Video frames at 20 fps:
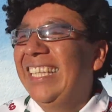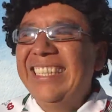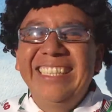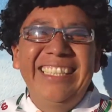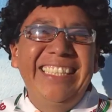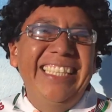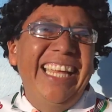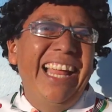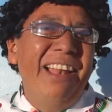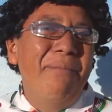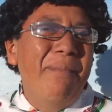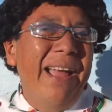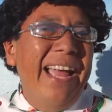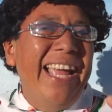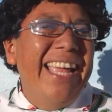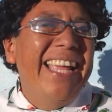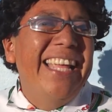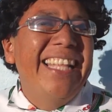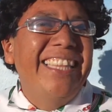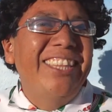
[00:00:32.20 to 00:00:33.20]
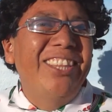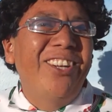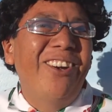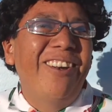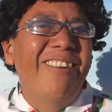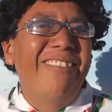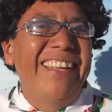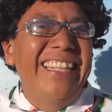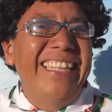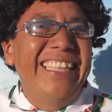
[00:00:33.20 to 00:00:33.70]
Si al maestro
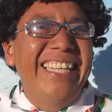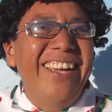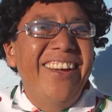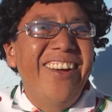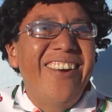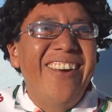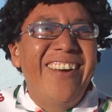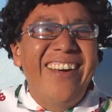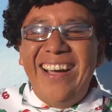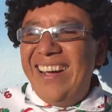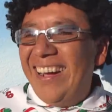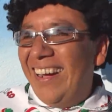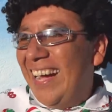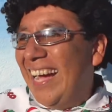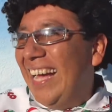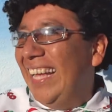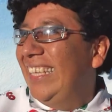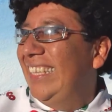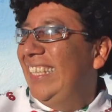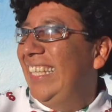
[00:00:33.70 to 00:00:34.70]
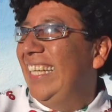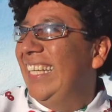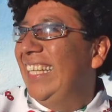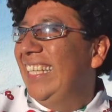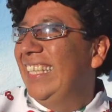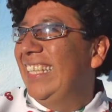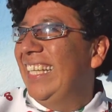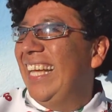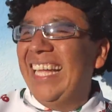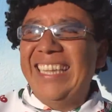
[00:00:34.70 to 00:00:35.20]
lo vendió a ti,
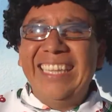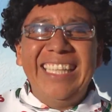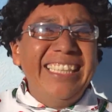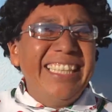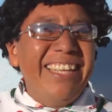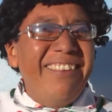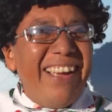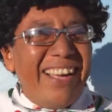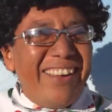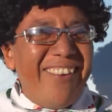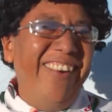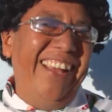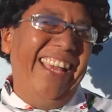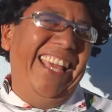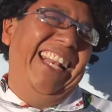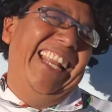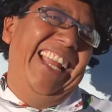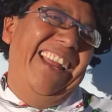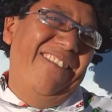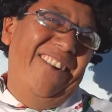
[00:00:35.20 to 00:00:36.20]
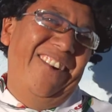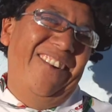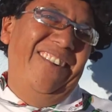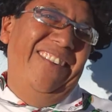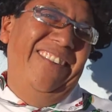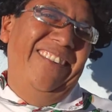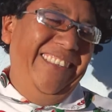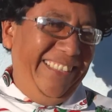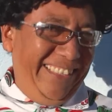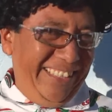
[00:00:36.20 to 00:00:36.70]
a ti te va a coger, cabrón.
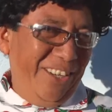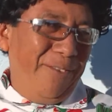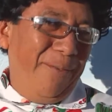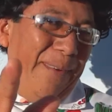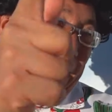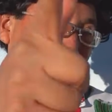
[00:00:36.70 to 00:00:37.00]
Nos